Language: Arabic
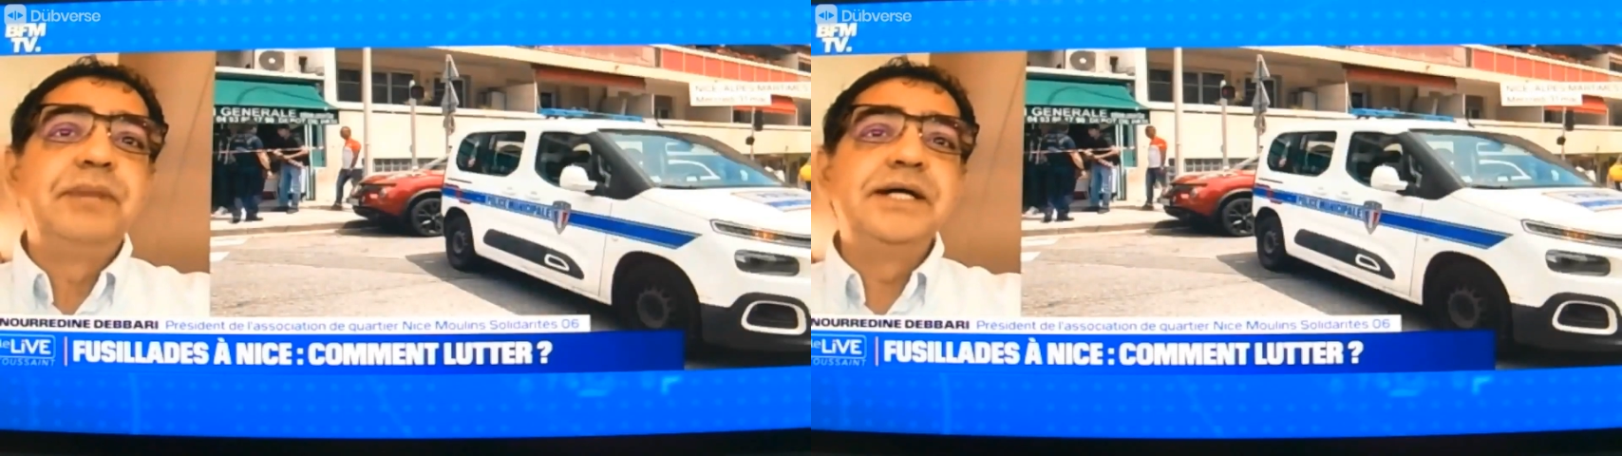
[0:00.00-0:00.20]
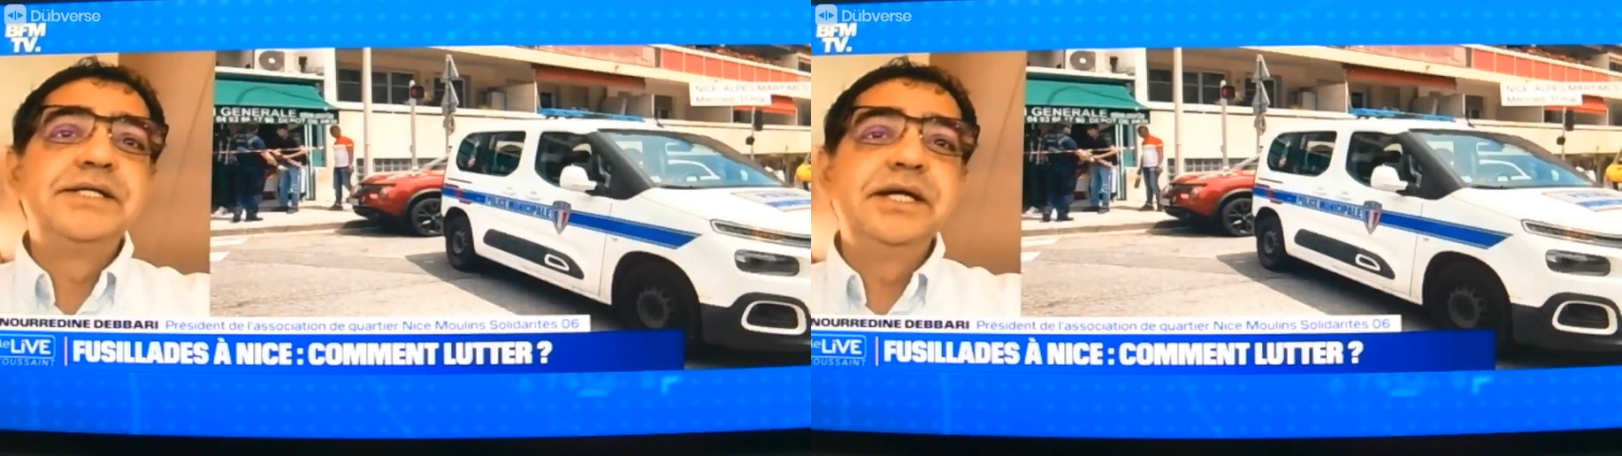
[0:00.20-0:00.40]

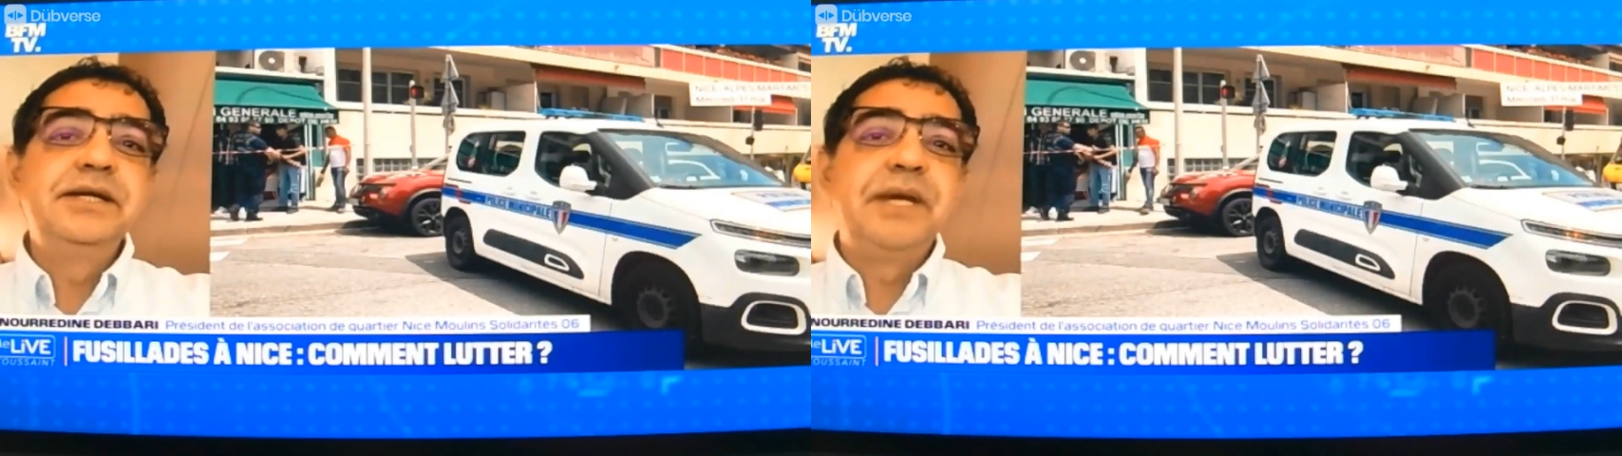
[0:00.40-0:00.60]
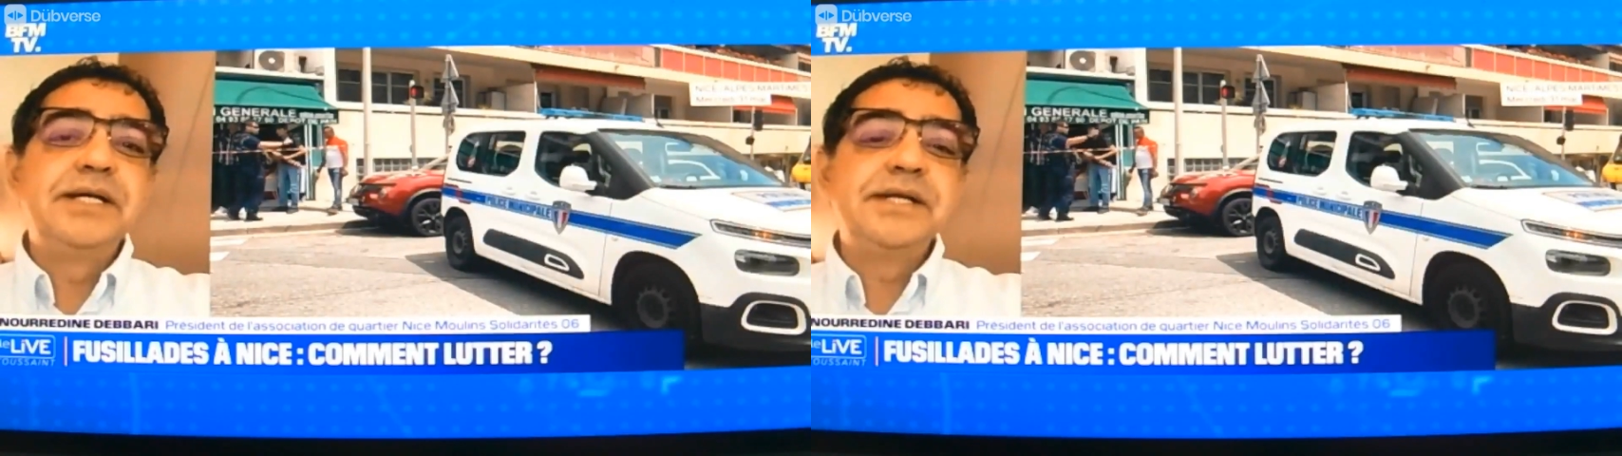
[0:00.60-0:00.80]

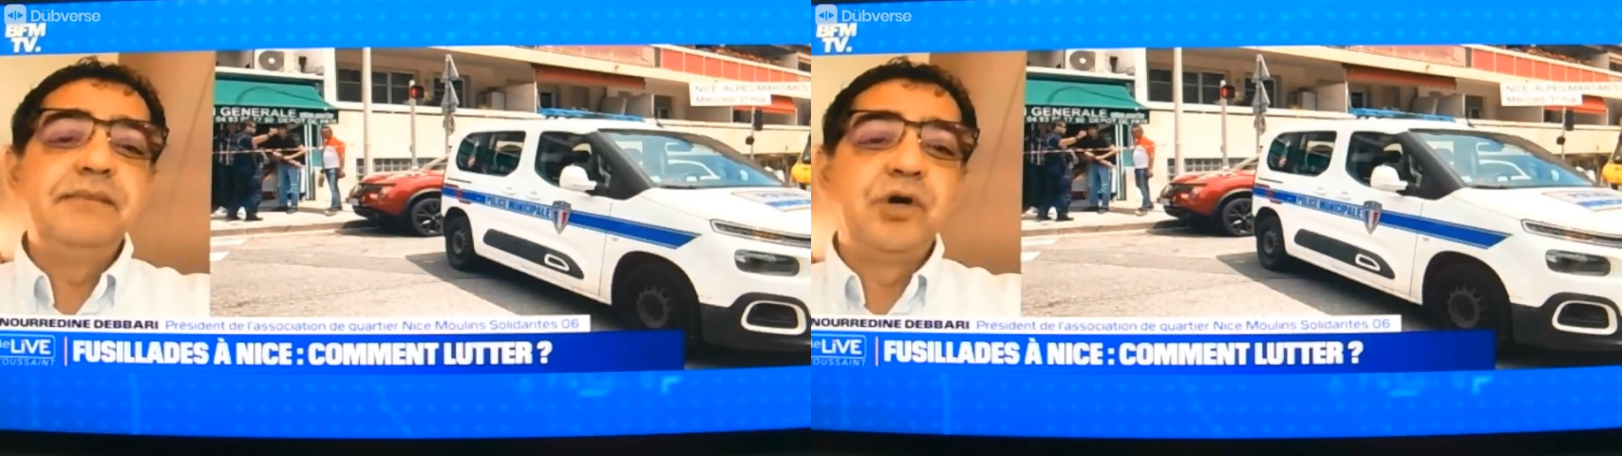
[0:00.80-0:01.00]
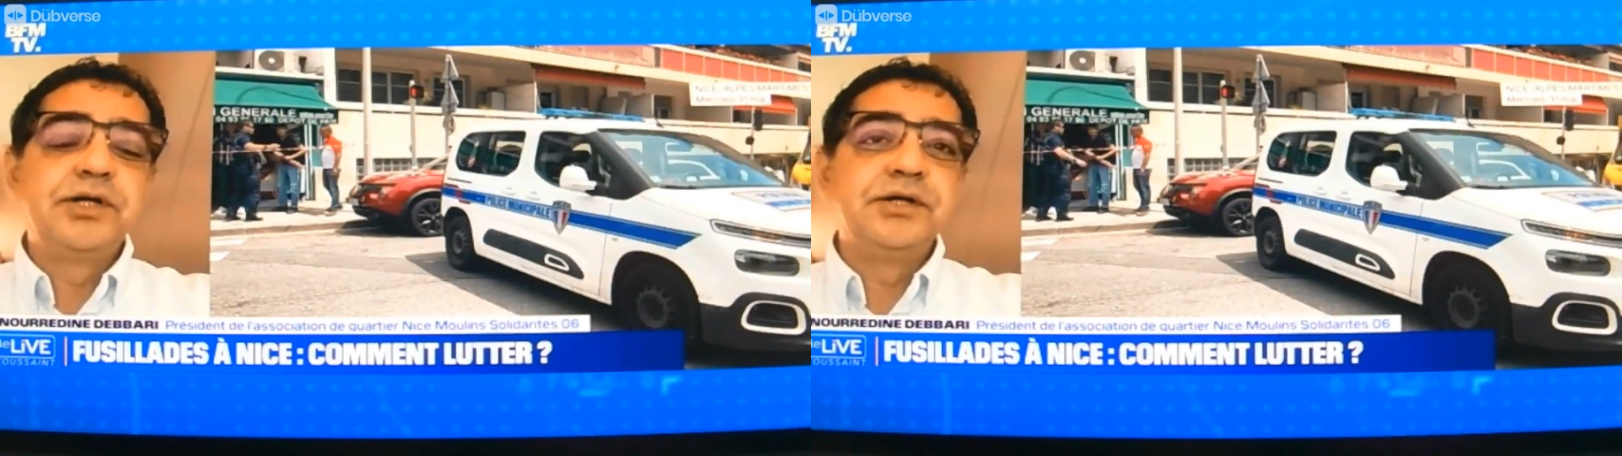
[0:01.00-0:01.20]
مهمة بما فيه